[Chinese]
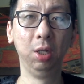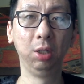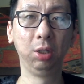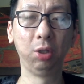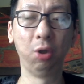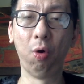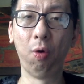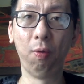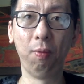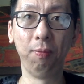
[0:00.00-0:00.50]

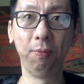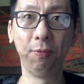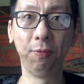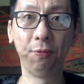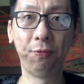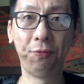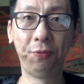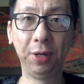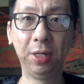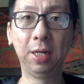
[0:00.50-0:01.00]
都
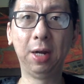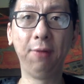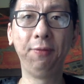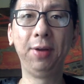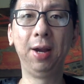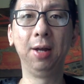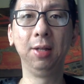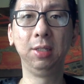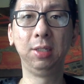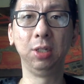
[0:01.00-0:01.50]
非常
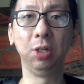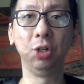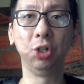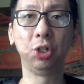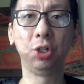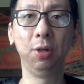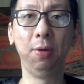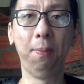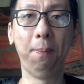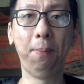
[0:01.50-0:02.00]
非常谨
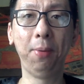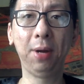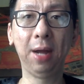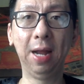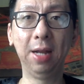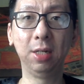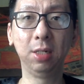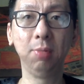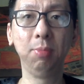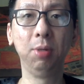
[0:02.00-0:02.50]
慎，不
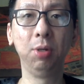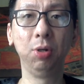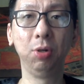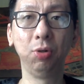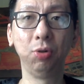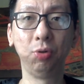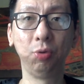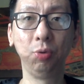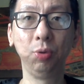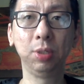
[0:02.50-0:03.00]
敢这么
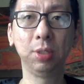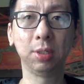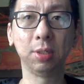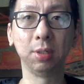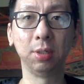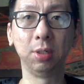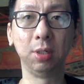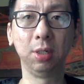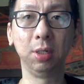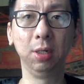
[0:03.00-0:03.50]
如
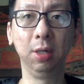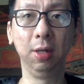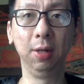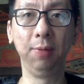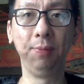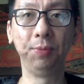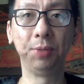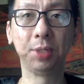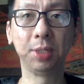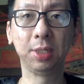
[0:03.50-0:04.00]
此这
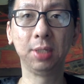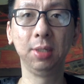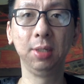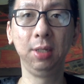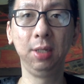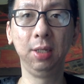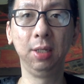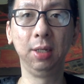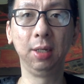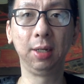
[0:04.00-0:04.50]
个肆
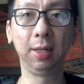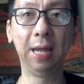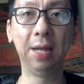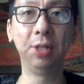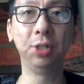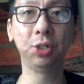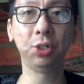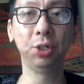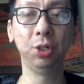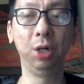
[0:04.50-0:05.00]
意的
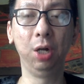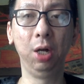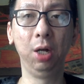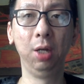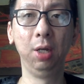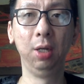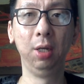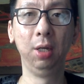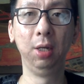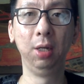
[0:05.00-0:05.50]
干涉，
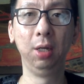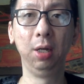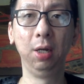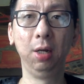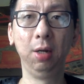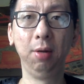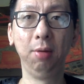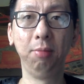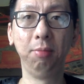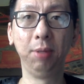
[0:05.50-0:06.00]

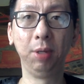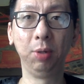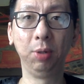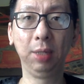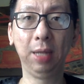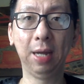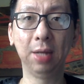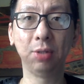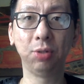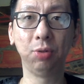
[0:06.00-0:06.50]
呃，美国
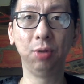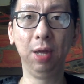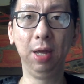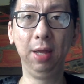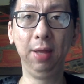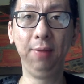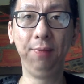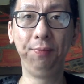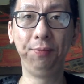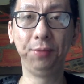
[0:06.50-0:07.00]
大选，
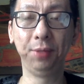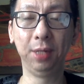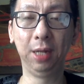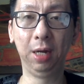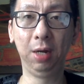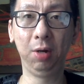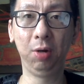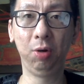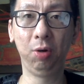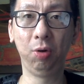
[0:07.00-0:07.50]

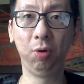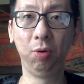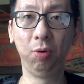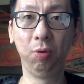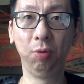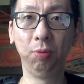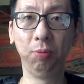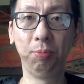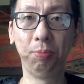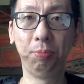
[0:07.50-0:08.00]
然
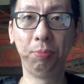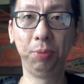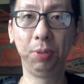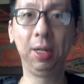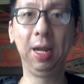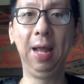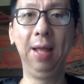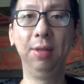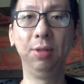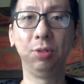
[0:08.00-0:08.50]
后不
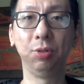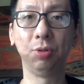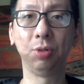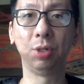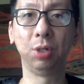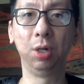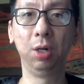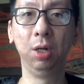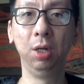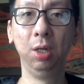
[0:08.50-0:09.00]
敢就
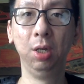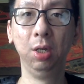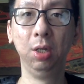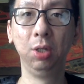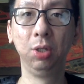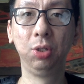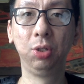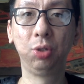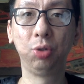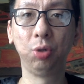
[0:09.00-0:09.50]
是
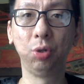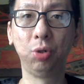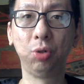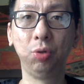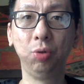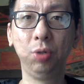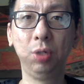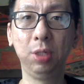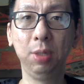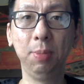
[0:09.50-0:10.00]
做
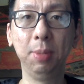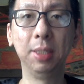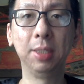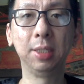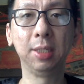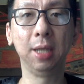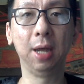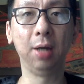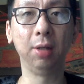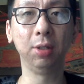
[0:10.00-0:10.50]
出这么
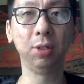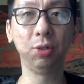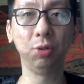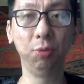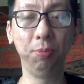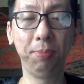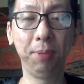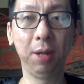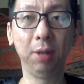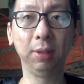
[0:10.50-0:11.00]
强的这
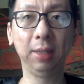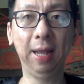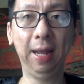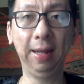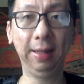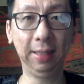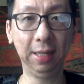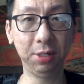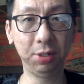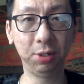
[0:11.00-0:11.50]
种表
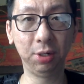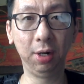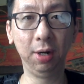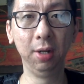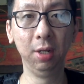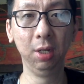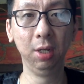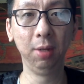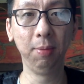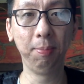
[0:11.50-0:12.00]
态，但是
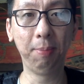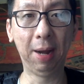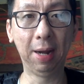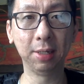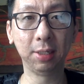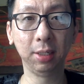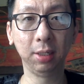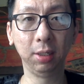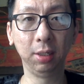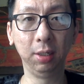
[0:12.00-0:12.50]
把
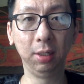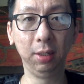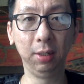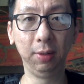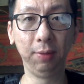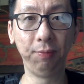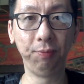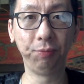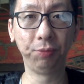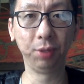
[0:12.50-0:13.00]
这
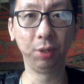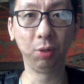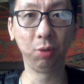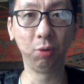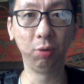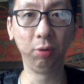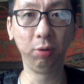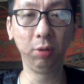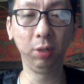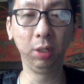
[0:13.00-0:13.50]
个
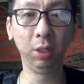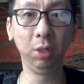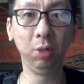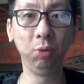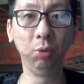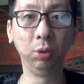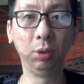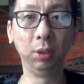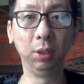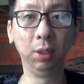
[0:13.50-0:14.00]
郭文贵和
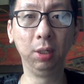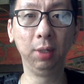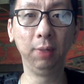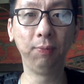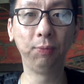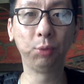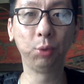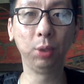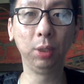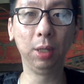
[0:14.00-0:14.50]
路德
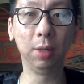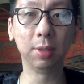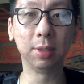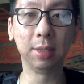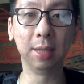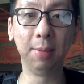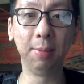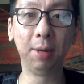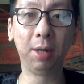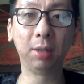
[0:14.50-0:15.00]
推到
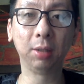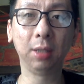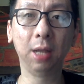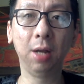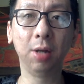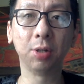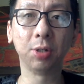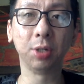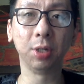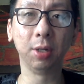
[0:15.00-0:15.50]
前面
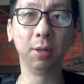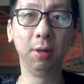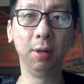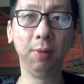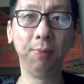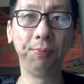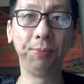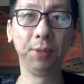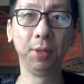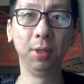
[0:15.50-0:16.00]
当了这
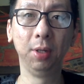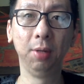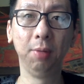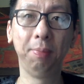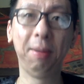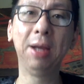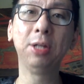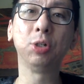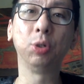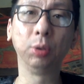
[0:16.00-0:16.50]
个
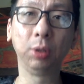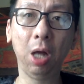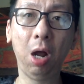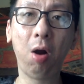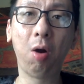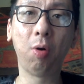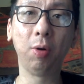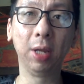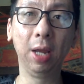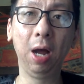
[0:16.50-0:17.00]
白手
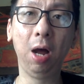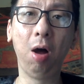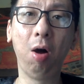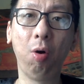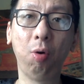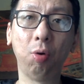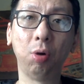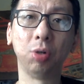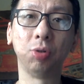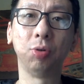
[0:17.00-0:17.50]
套也好，
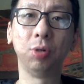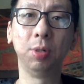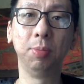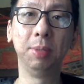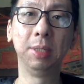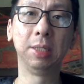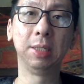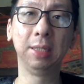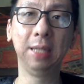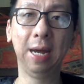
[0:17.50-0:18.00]
或者说什
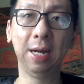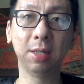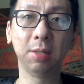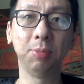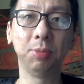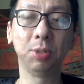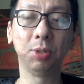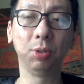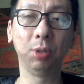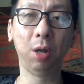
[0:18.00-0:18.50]
么其他什
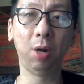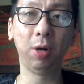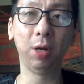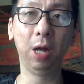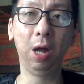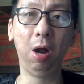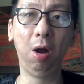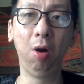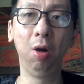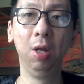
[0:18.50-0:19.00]
么手套也
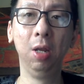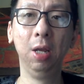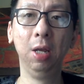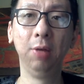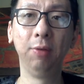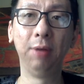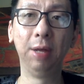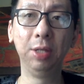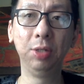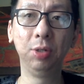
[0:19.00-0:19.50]
好，
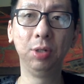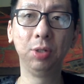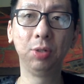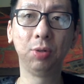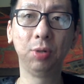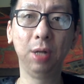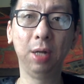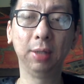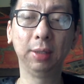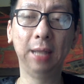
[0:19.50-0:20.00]
完全就
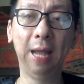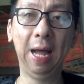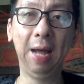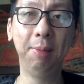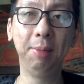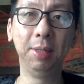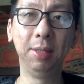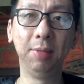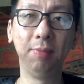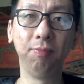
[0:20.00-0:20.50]
是让他
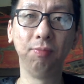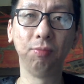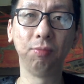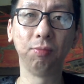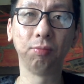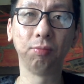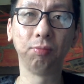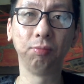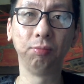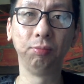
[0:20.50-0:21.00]
们，
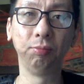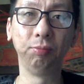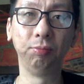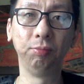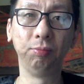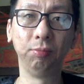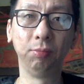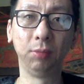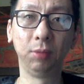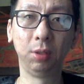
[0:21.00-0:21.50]

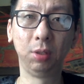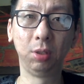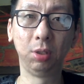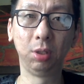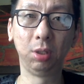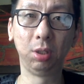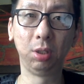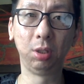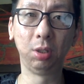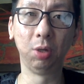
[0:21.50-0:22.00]
嗯，
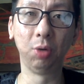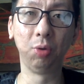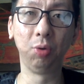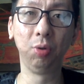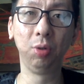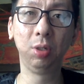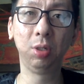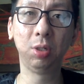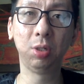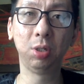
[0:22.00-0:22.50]
等
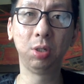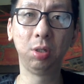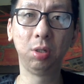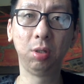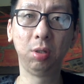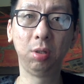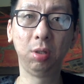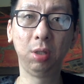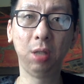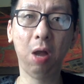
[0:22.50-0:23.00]
于
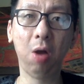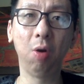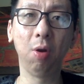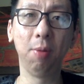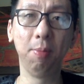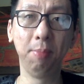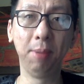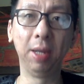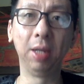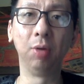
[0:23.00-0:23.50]
到了
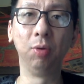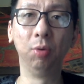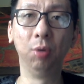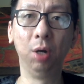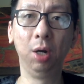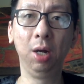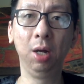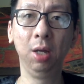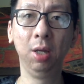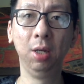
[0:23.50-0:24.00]
美
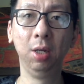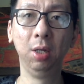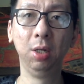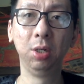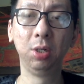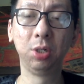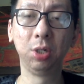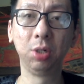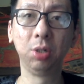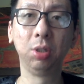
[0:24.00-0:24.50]
国
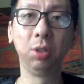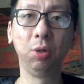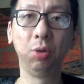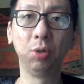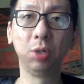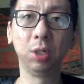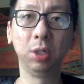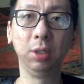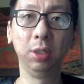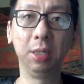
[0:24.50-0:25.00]
政治斗
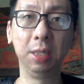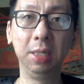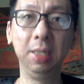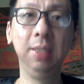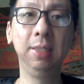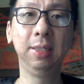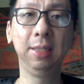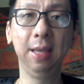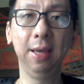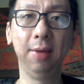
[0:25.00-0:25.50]
争的一
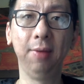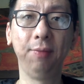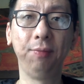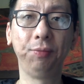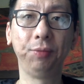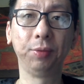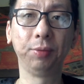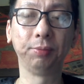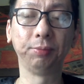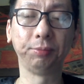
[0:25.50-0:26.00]
线。
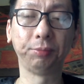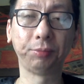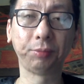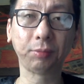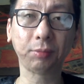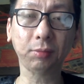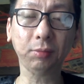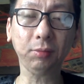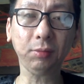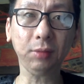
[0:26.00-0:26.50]

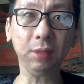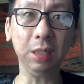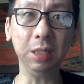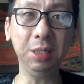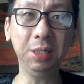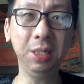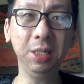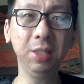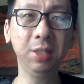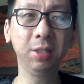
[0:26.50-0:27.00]

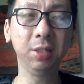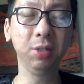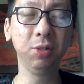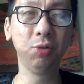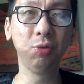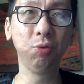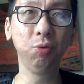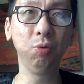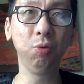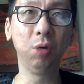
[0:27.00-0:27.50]
这一次
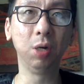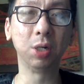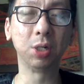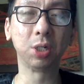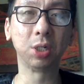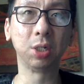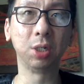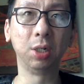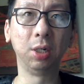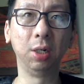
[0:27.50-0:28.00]
如果
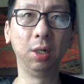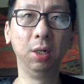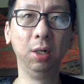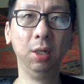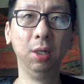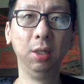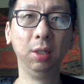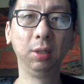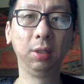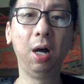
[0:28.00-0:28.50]
是。
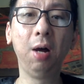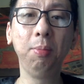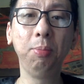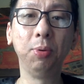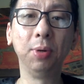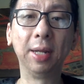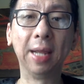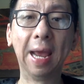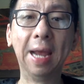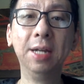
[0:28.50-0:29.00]
特朗
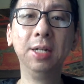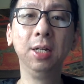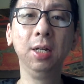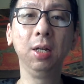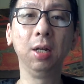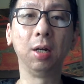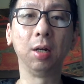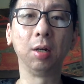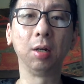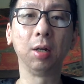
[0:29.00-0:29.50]
普连任
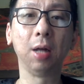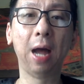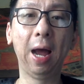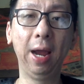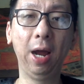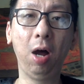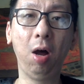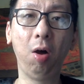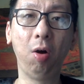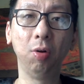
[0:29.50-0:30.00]
了
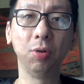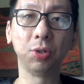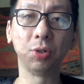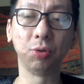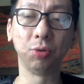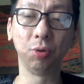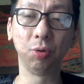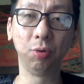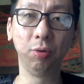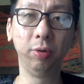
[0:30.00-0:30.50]
还好，就
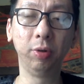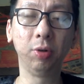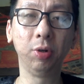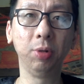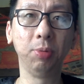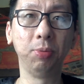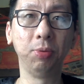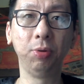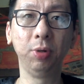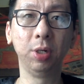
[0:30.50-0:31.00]
说郭文贵
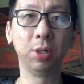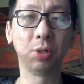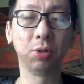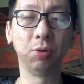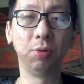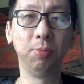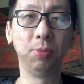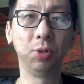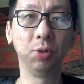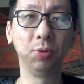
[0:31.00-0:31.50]
不会
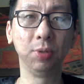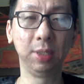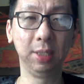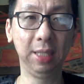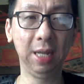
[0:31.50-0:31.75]
受什么冲击。